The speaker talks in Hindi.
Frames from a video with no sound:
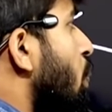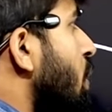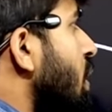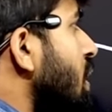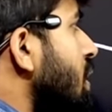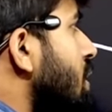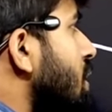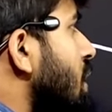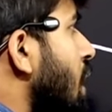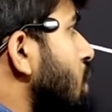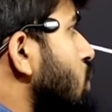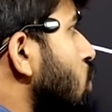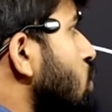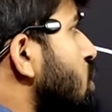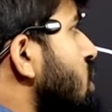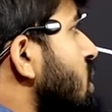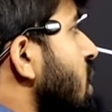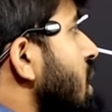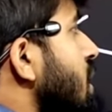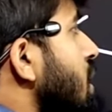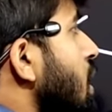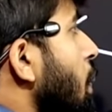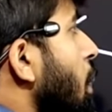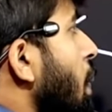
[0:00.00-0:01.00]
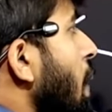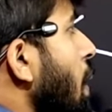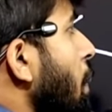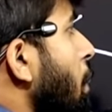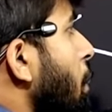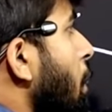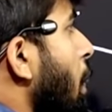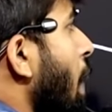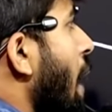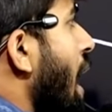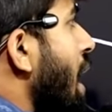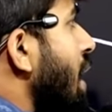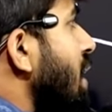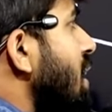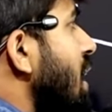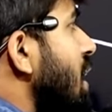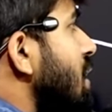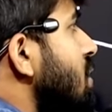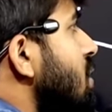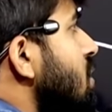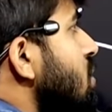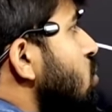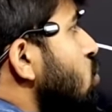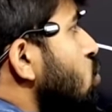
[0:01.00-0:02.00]
वृत्त का जो क्षेत्रफल पाई
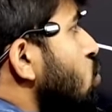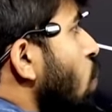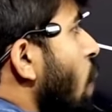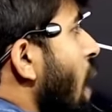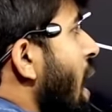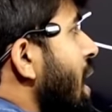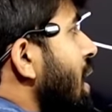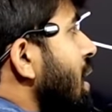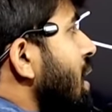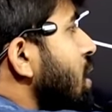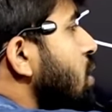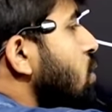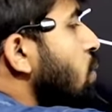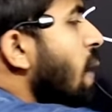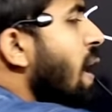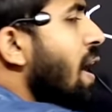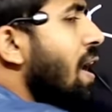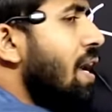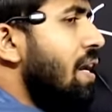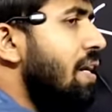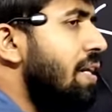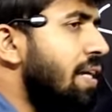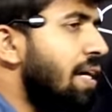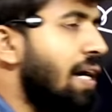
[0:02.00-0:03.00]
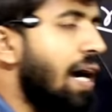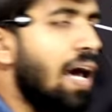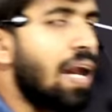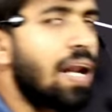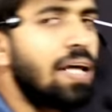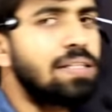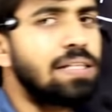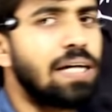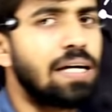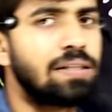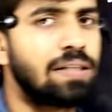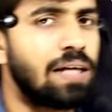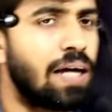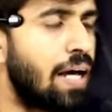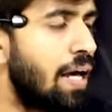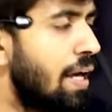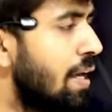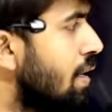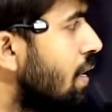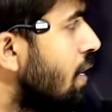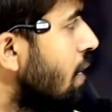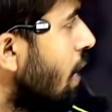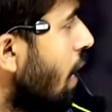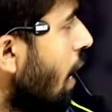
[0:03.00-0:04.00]
या स्क्वायर के द्वारा निकाला जाता
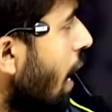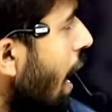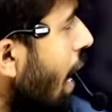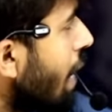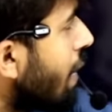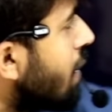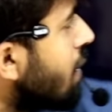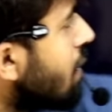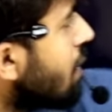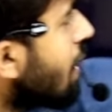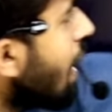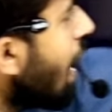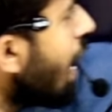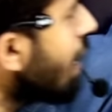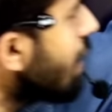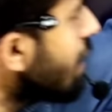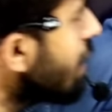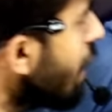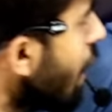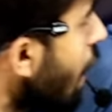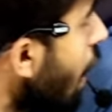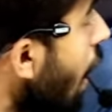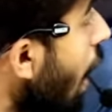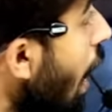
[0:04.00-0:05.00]
है आखिरकार ये